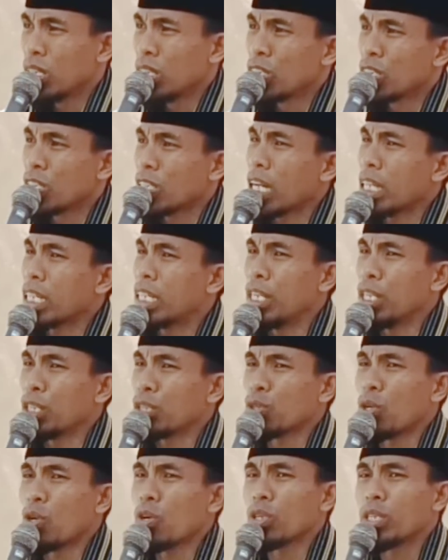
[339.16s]
Saki
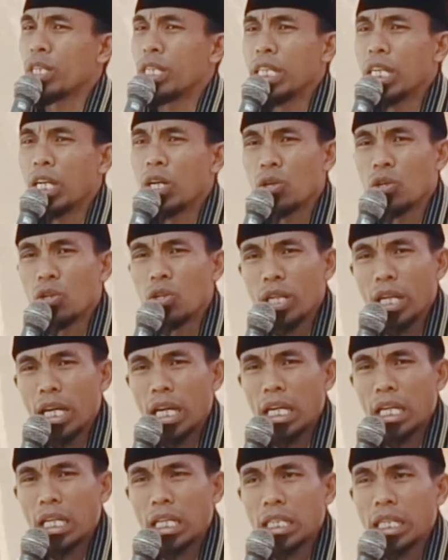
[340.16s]
soki na
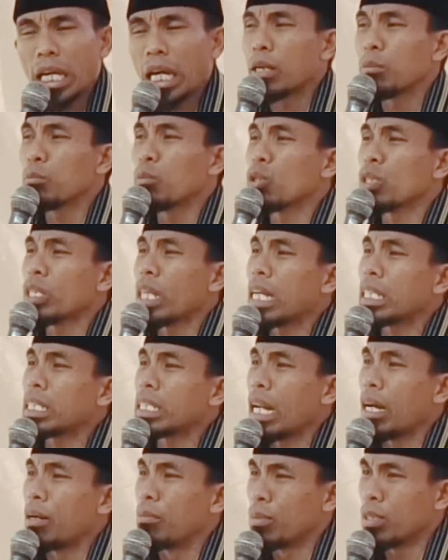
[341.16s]
orang keng mun tak
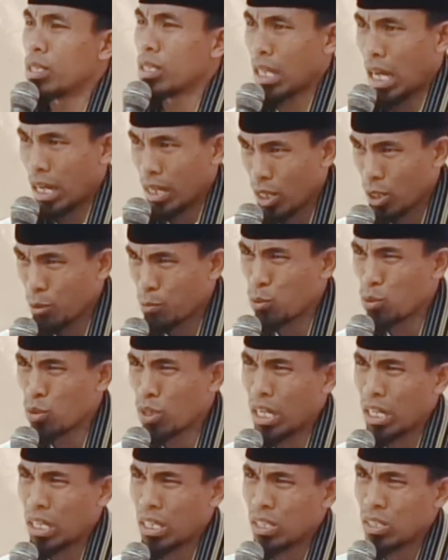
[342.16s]
selamat tak kira
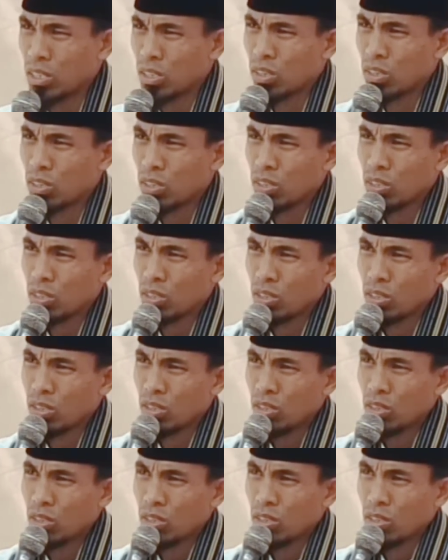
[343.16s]
bunga.
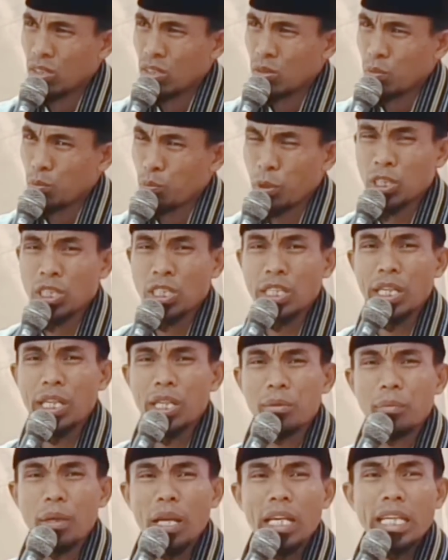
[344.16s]

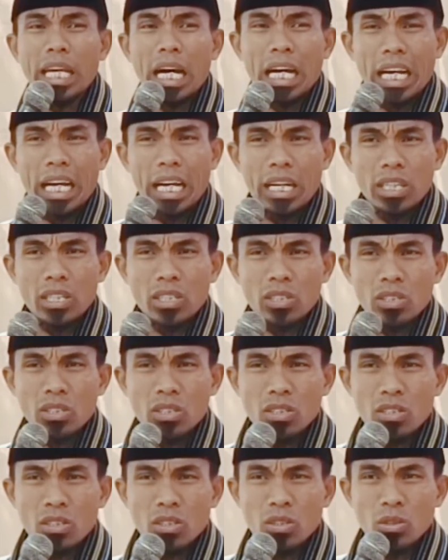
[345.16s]
Pesena miliaran
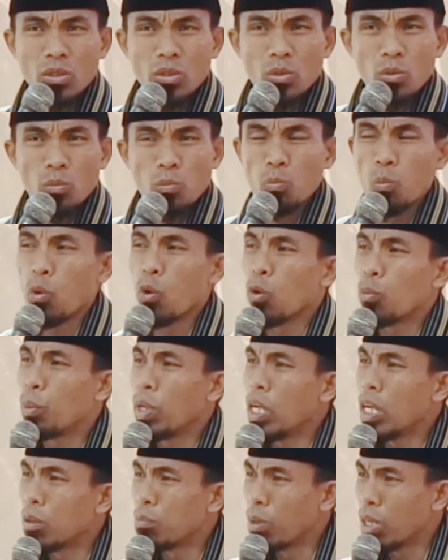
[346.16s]

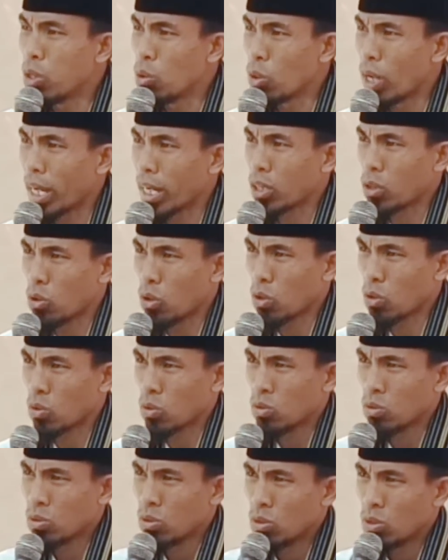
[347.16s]
mobil belu lekor
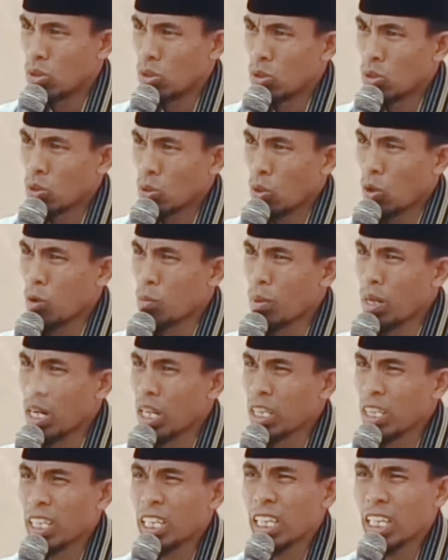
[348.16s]
Roma
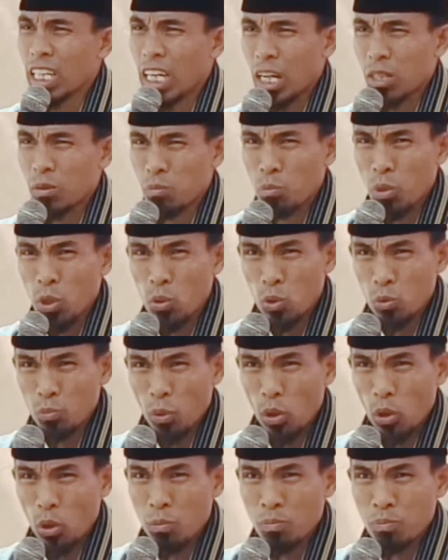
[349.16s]
tingkat belum
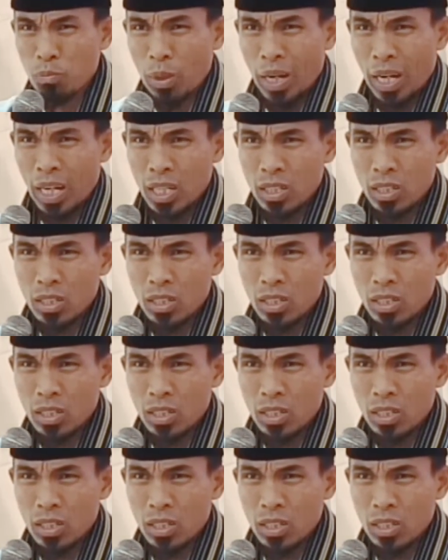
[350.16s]
polompa.